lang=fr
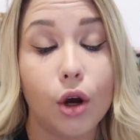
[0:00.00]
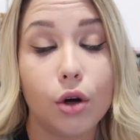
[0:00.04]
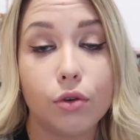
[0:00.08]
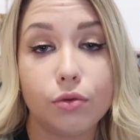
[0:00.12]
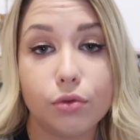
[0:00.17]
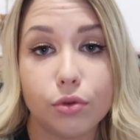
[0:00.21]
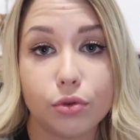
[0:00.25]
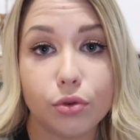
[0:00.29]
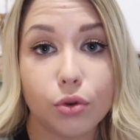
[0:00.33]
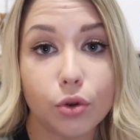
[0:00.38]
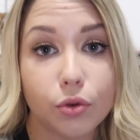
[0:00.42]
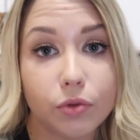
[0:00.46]

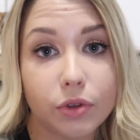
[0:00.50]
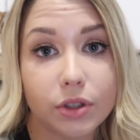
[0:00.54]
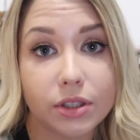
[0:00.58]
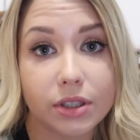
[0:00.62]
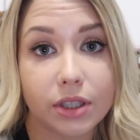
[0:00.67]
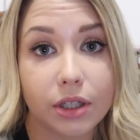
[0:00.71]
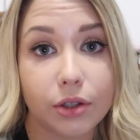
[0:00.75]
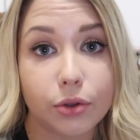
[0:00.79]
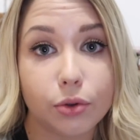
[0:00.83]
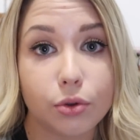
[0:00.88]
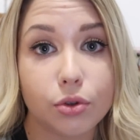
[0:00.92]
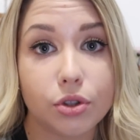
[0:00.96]
Vous trouvez
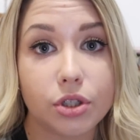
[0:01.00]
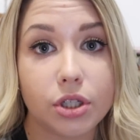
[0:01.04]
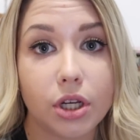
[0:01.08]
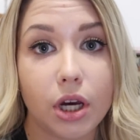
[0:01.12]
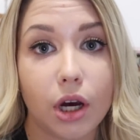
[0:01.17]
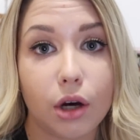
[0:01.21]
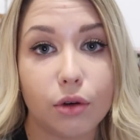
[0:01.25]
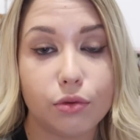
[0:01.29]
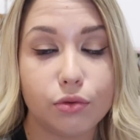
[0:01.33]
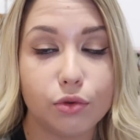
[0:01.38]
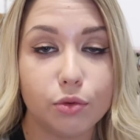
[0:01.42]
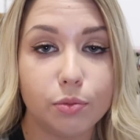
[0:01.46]
ça trop
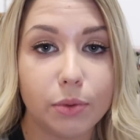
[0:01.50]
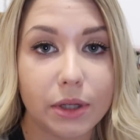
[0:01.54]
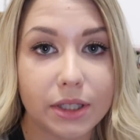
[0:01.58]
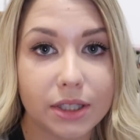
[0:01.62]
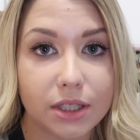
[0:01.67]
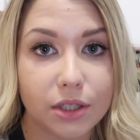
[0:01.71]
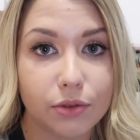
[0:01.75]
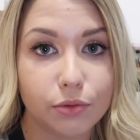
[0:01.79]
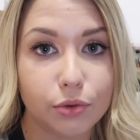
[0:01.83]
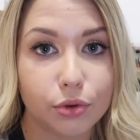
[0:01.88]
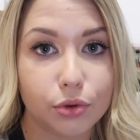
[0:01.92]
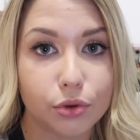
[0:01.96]
cher, vous
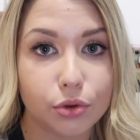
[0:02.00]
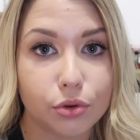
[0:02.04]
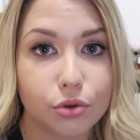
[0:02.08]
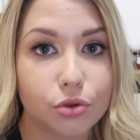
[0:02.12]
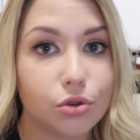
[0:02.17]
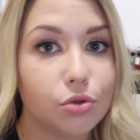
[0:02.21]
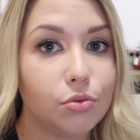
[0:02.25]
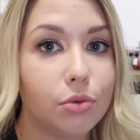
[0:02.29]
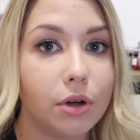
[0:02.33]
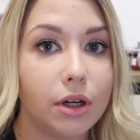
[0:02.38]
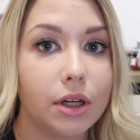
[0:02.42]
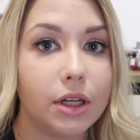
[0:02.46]
passez votre
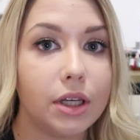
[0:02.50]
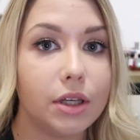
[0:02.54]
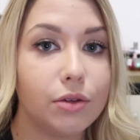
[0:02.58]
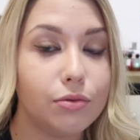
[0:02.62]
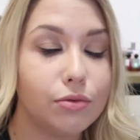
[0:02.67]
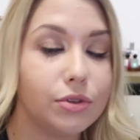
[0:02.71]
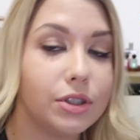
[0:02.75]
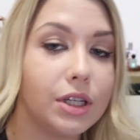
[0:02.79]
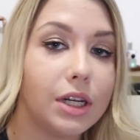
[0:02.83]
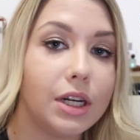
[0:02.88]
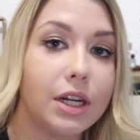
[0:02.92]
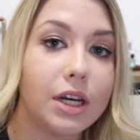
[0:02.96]
chemin et
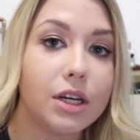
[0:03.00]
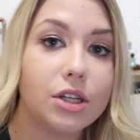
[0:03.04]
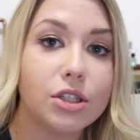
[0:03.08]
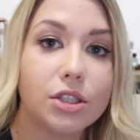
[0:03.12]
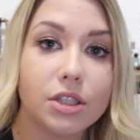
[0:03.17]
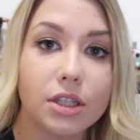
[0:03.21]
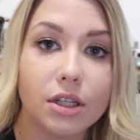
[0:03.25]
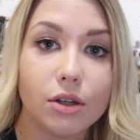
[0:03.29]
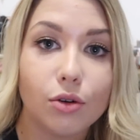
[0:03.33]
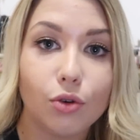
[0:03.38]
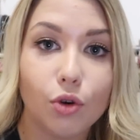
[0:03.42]
vous allez acheter